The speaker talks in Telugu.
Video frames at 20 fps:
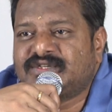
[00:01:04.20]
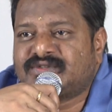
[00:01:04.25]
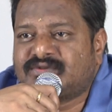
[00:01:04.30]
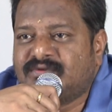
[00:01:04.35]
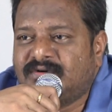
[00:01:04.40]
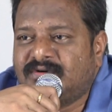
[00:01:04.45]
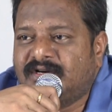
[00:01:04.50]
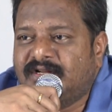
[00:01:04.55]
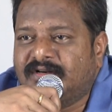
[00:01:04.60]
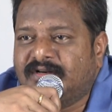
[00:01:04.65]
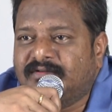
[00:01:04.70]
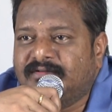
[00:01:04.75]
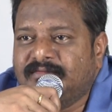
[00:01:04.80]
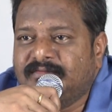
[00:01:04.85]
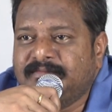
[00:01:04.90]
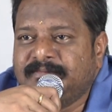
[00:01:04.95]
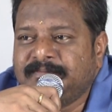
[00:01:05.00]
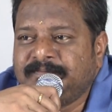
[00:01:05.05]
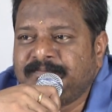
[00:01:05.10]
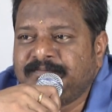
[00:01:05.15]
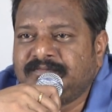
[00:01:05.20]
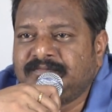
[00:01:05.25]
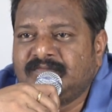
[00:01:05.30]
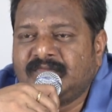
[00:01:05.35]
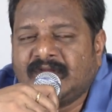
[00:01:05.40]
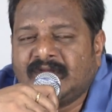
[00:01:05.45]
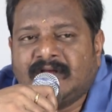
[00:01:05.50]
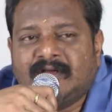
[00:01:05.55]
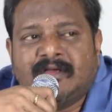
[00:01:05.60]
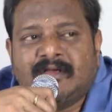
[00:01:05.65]
చేసుకుంటున్నారు
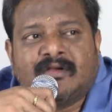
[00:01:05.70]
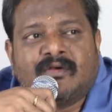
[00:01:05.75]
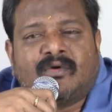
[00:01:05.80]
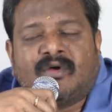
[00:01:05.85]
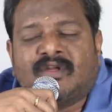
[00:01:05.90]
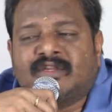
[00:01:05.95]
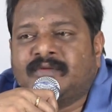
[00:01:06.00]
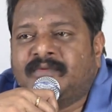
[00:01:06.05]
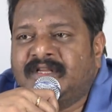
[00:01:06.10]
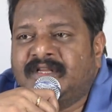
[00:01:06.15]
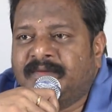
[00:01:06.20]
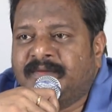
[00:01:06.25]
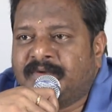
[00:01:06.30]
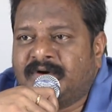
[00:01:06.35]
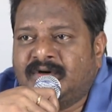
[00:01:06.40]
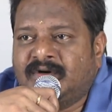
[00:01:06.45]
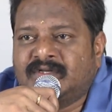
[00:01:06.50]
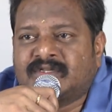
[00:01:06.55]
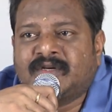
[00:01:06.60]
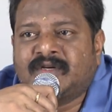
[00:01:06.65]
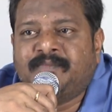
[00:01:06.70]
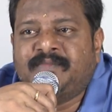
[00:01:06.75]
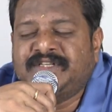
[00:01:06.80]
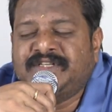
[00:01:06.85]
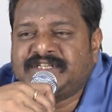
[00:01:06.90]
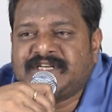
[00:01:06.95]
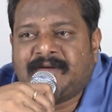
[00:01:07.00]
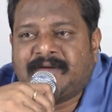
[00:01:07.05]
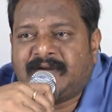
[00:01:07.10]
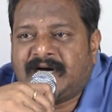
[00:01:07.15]
కొంతమంది ప్రొడ్యూసర్లు
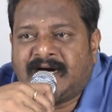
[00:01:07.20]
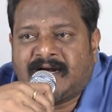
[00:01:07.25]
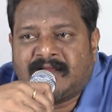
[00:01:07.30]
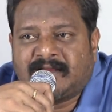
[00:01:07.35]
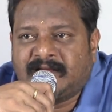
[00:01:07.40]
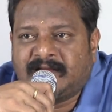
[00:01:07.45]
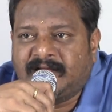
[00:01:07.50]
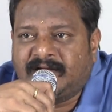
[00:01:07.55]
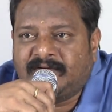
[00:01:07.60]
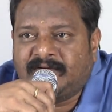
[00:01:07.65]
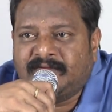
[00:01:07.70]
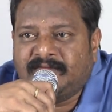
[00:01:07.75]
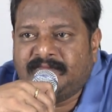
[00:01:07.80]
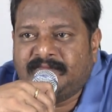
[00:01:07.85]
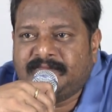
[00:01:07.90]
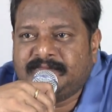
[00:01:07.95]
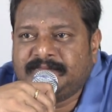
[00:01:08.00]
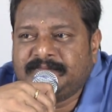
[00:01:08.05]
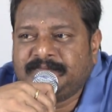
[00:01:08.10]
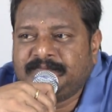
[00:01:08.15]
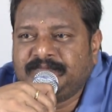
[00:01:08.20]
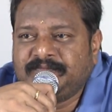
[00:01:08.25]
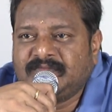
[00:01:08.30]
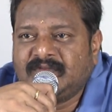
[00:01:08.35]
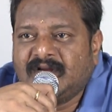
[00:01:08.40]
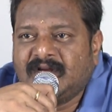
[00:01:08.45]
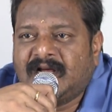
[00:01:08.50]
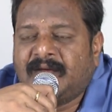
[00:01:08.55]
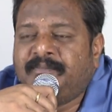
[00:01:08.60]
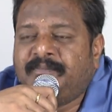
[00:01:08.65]
పిచ్చిగా మాట్లాడుతున్నారు
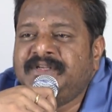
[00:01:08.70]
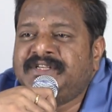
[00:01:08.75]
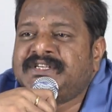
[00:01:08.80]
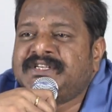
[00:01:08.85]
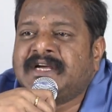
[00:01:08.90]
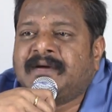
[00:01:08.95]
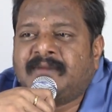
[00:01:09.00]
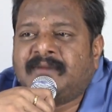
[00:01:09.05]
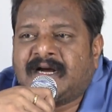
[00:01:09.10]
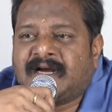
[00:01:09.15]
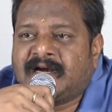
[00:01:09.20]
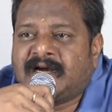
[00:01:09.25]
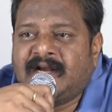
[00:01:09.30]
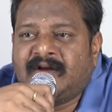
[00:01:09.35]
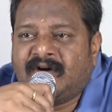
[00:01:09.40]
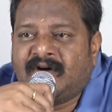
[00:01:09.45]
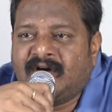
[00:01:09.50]
ఆ పిచ్చిగా మాట్లాడే